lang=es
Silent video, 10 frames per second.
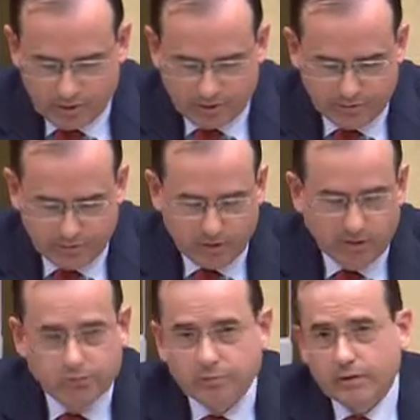las
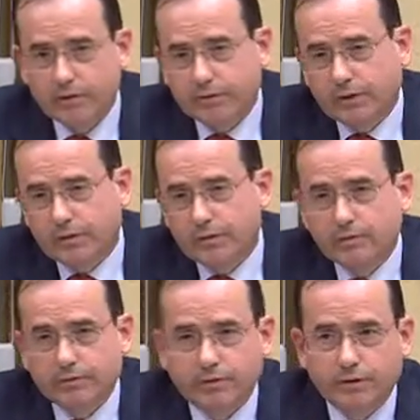familias están
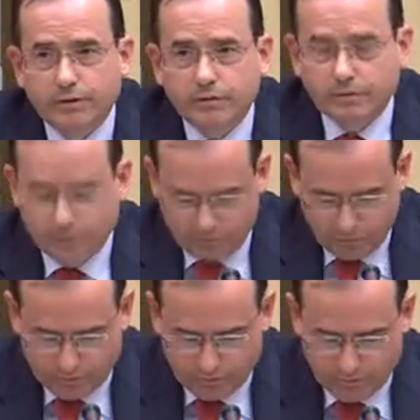
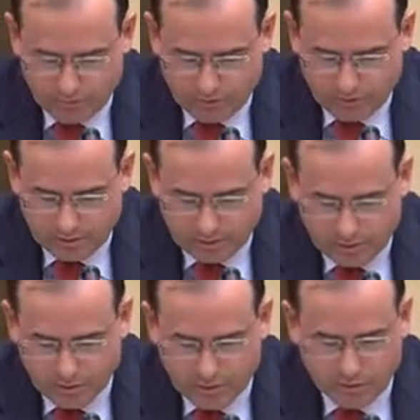satisfechas con esa demanda,
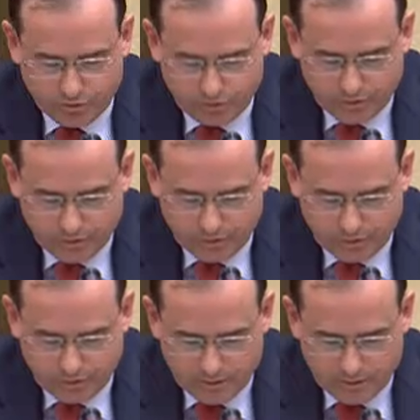como demuestra,